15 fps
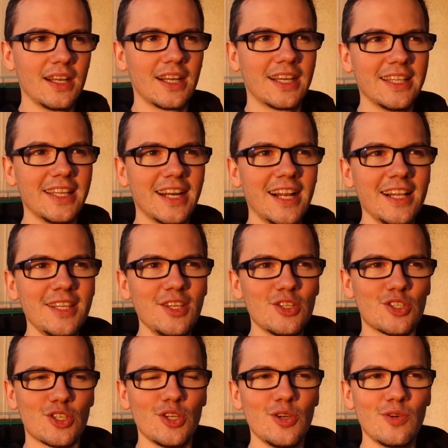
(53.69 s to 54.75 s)

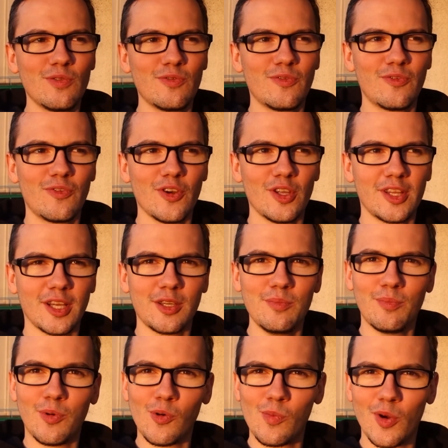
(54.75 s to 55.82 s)
generalnie żyją w e,
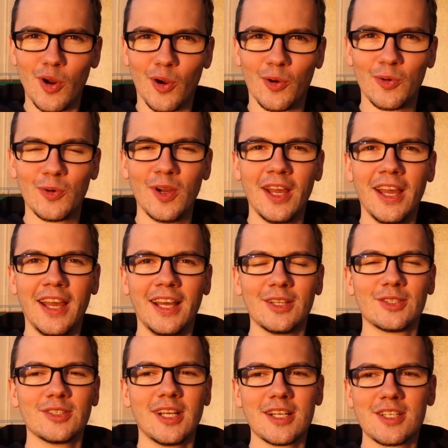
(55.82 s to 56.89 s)
takim półmroku.
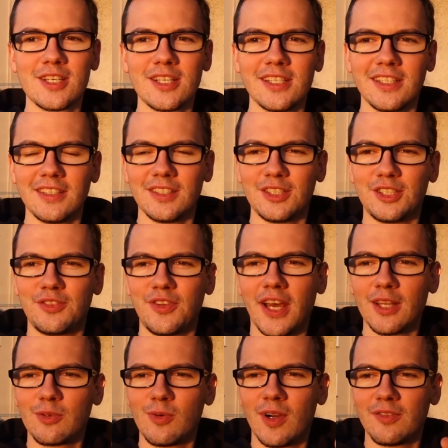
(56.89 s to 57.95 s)
To znaczy
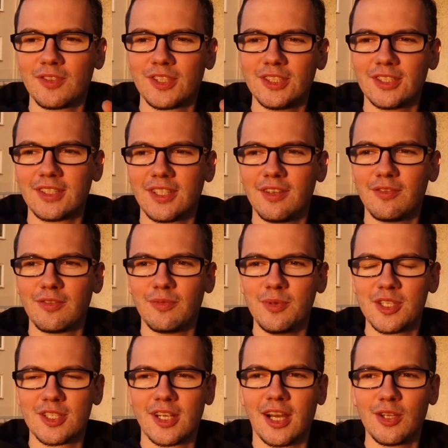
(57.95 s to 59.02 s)
światła wszystkie w
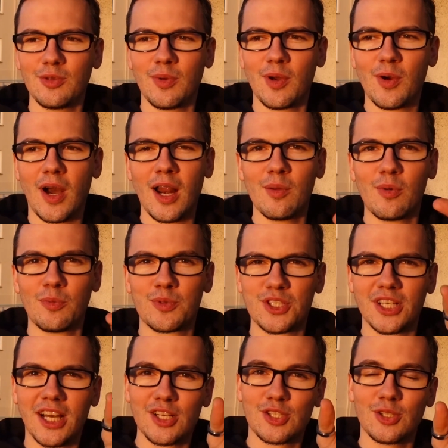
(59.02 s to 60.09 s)
mieszkaniu mają albo
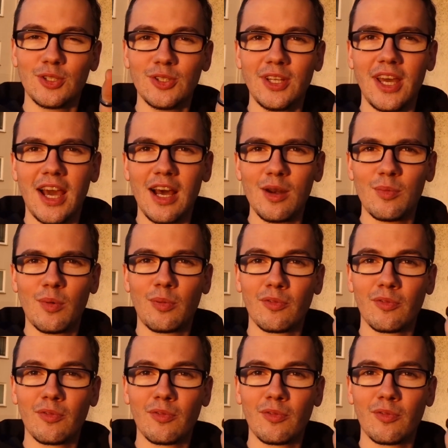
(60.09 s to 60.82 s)
przygaszone, albo